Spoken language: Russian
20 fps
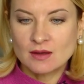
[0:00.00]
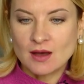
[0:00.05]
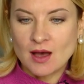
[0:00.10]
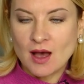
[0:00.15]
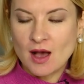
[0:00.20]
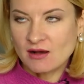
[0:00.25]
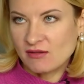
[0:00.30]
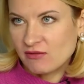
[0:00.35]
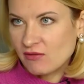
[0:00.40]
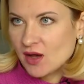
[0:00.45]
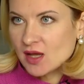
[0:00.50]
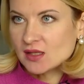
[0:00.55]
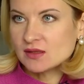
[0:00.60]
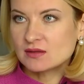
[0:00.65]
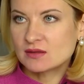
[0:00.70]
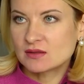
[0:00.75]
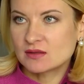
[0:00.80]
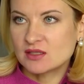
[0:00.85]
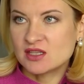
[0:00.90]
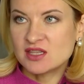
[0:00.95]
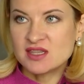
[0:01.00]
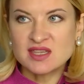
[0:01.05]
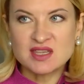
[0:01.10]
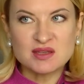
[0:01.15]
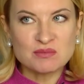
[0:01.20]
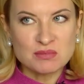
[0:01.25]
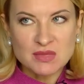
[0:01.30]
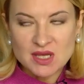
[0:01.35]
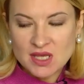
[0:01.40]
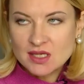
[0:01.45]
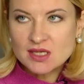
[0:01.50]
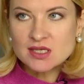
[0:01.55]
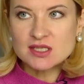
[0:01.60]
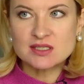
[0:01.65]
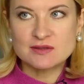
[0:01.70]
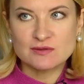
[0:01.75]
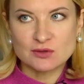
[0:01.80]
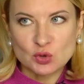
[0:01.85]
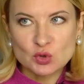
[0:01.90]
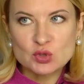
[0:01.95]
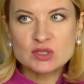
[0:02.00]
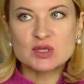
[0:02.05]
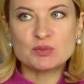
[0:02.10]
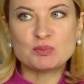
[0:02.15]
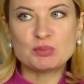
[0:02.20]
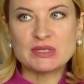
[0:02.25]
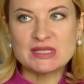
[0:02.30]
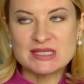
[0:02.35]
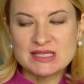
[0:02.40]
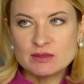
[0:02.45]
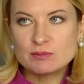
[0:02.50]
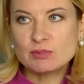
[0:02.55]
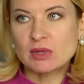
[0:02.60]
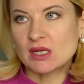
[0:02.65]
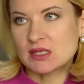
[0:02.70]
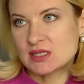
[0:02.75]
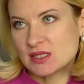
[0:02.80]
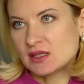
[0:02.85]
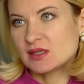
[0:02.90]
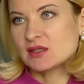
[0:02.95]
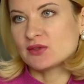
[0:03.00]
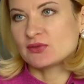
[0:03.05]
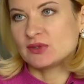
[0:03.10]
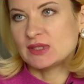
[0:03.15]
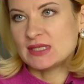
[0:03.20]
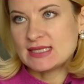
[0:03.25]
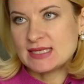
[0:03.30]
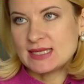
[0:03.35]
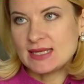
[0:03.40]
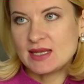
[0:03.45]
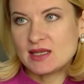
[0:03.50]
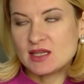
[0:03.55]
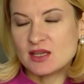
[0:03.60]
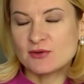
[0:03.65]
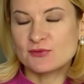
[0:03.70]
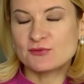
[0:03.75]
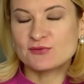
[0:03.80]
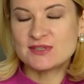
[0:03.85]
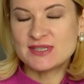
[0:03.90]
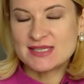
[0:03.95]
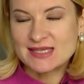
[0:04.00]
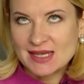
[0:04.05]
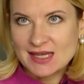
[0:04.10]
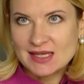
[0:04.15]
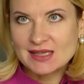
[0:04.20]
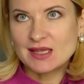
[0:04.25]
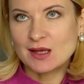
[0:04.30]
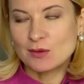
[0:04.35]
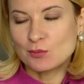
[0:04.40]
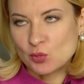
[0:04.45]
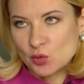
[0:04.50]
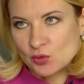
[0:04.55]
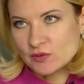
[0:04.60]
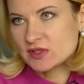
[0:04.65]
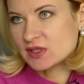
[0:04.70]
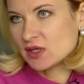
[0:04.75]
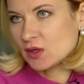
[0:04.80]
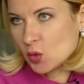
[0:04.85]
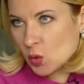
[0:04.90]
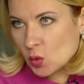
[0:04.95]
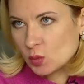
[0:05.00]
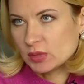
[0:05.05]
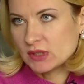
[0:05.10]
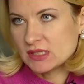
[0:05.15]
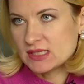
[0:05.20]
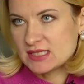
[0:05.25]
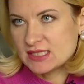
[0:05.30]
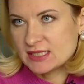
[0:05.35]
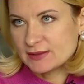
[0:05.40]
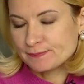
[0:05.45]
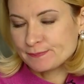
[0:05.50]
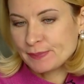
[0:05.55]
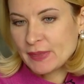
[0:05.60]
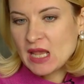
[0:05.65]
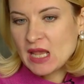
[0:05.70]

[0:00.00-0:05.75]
охват не менее 95% населения всей Тамбовской области.